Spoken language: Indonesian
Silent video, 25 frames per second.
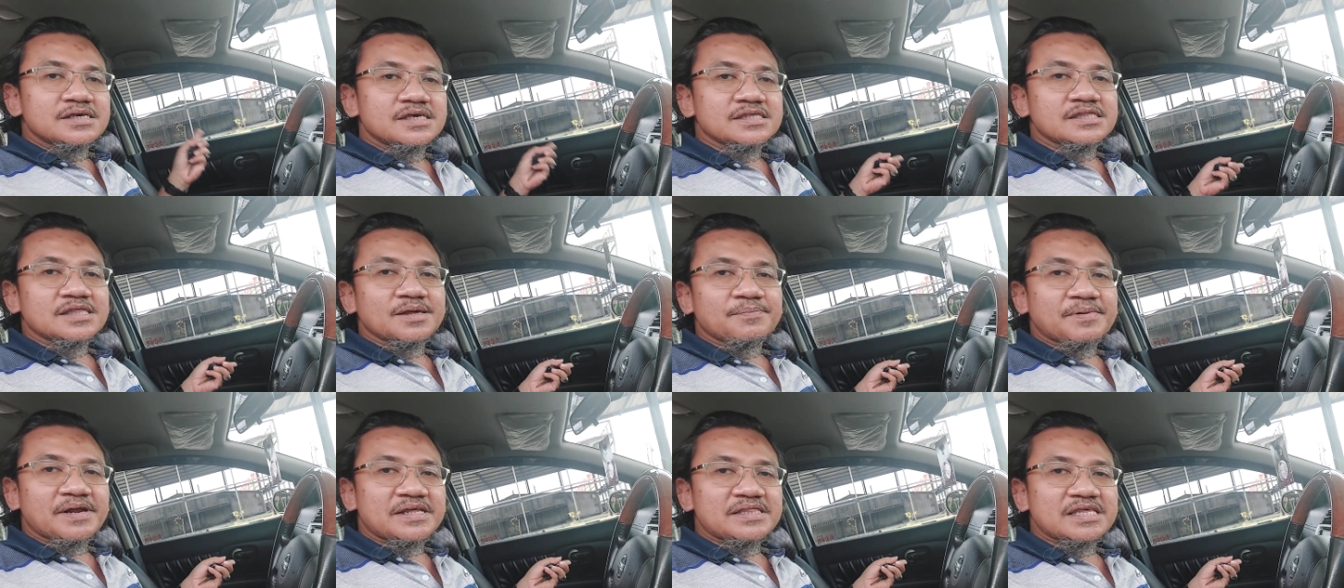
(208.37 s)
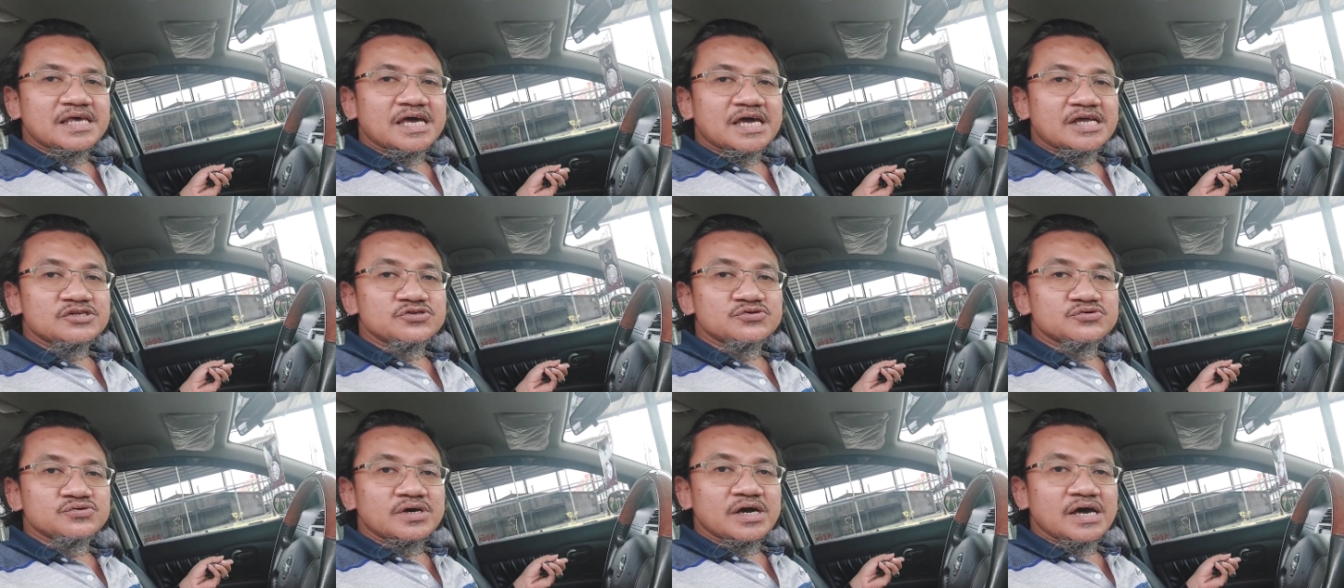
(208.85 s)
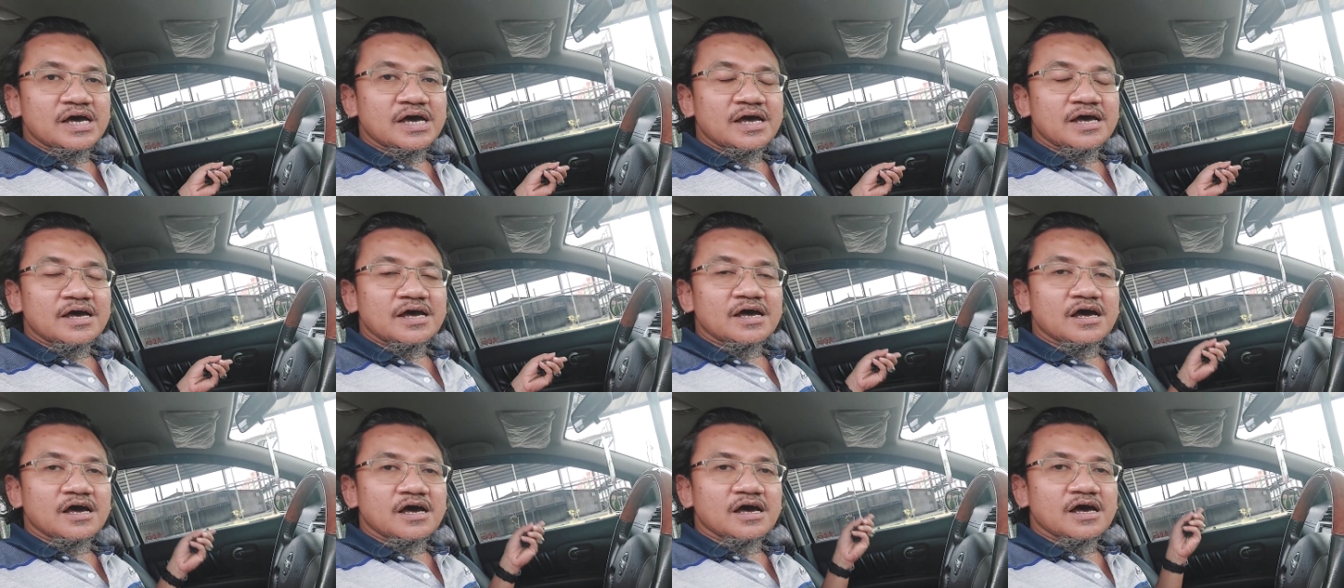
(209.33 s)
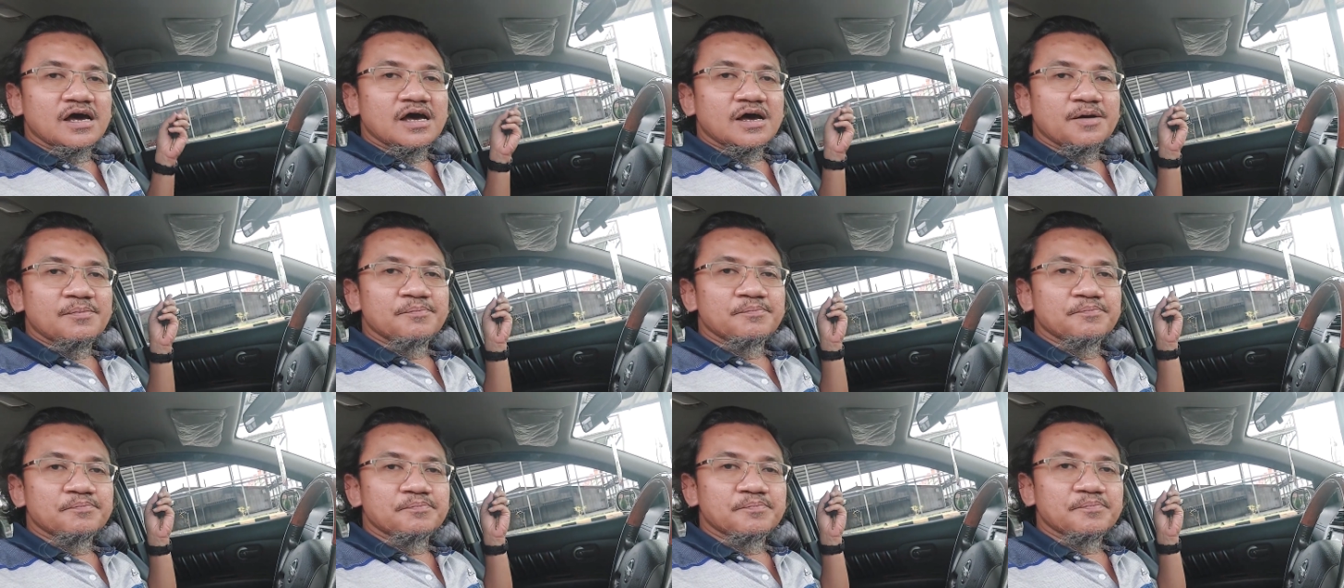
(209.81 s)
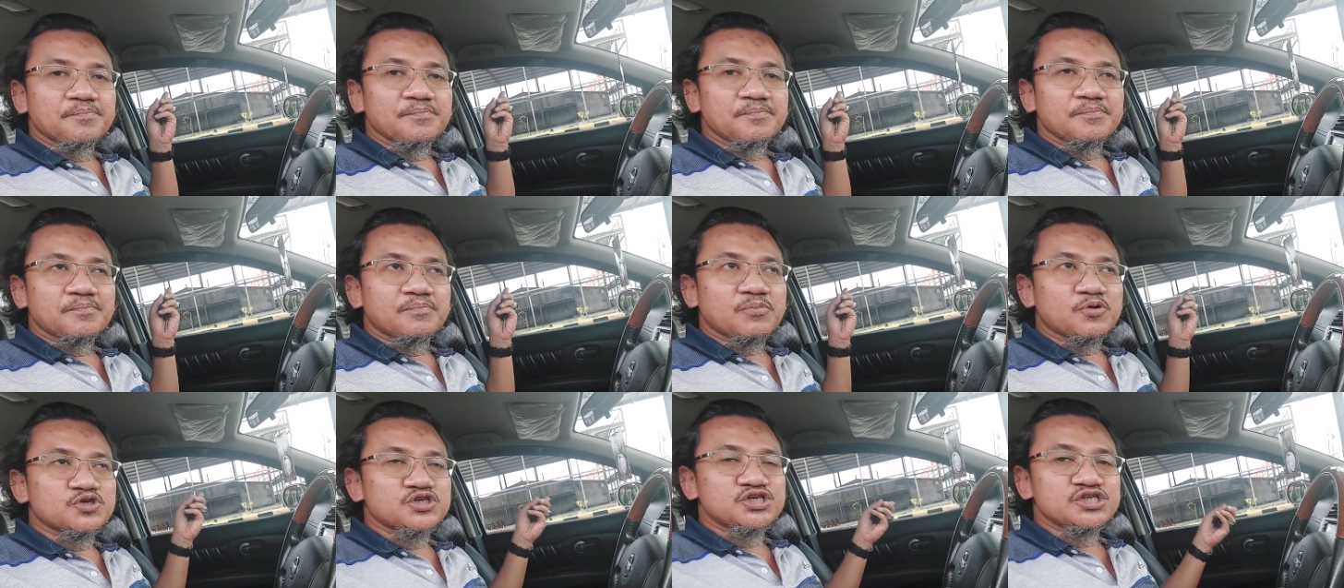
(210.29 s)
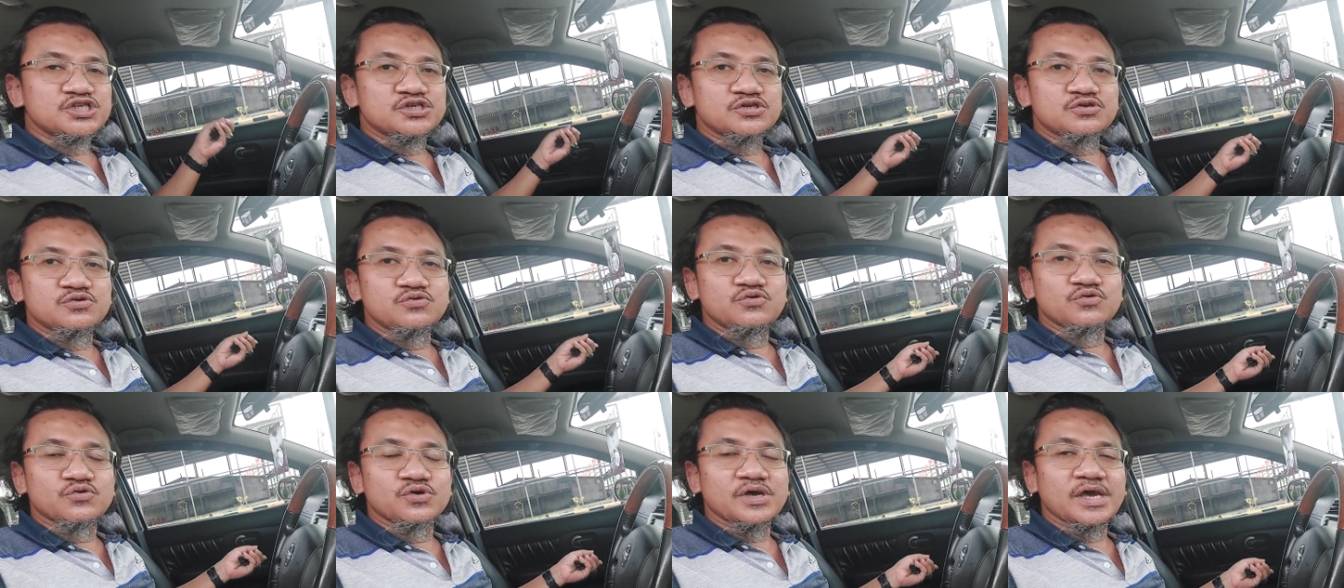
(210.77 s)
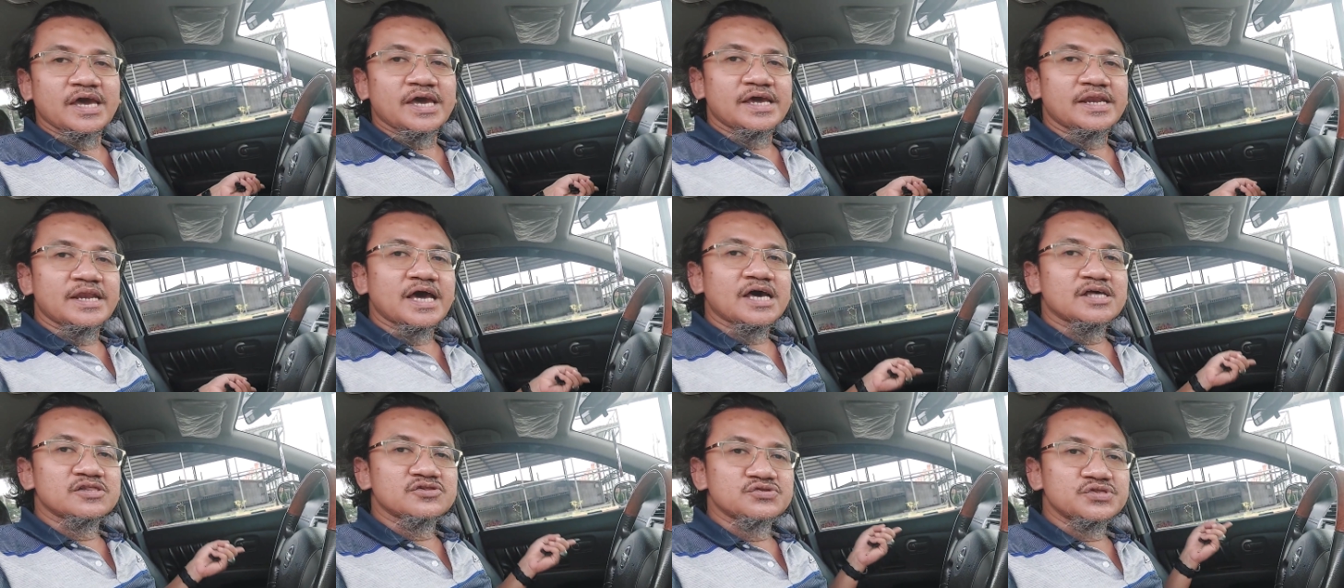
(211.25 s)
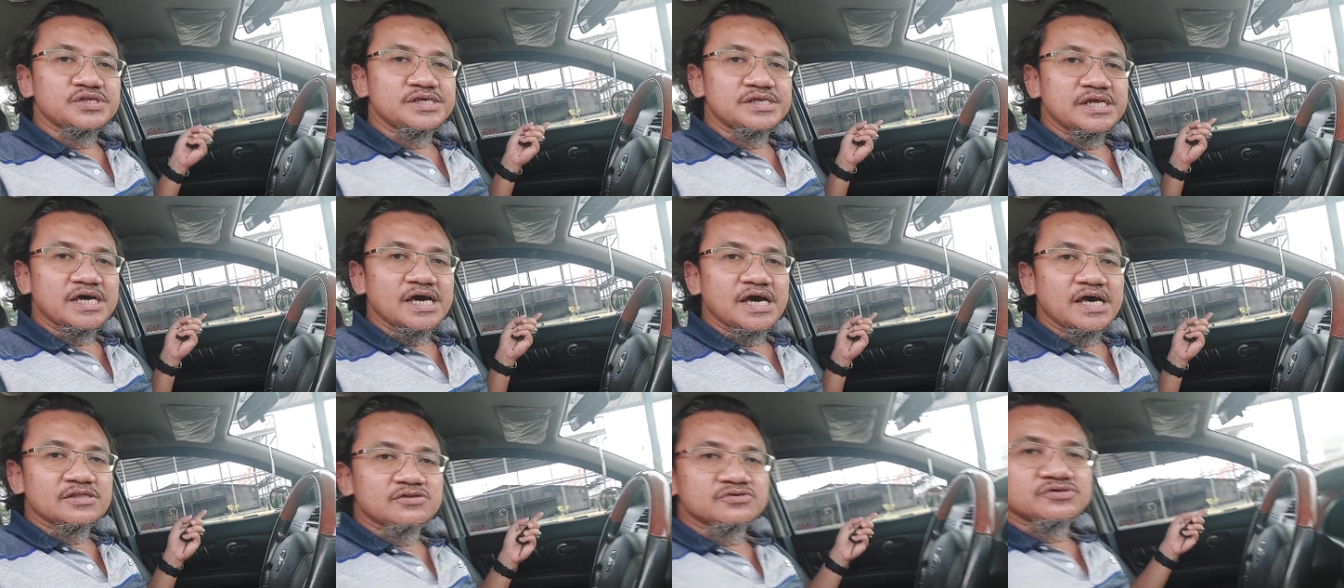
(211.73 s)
kita perhatikan juga uh, posisi duduknya enak atau tidak